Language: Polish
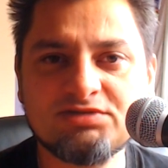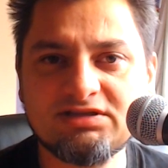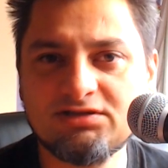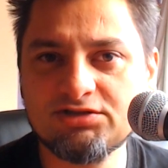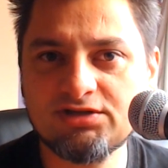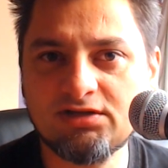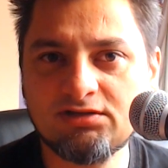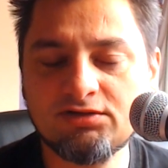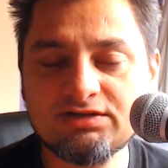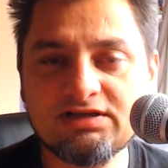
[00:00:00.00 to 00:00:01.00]
psychicznie.
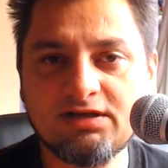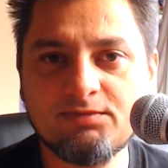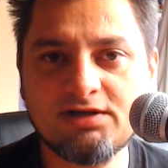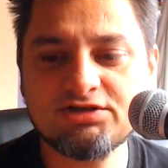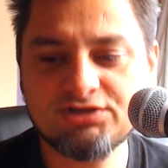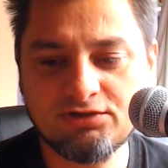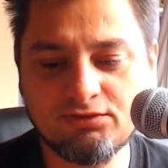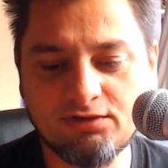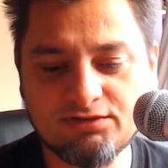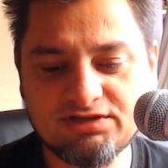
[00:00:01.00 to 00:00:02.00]
To jest najbardziej
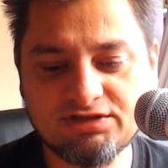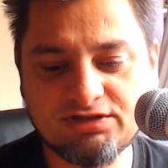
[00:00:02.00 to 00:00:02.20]
szokujące,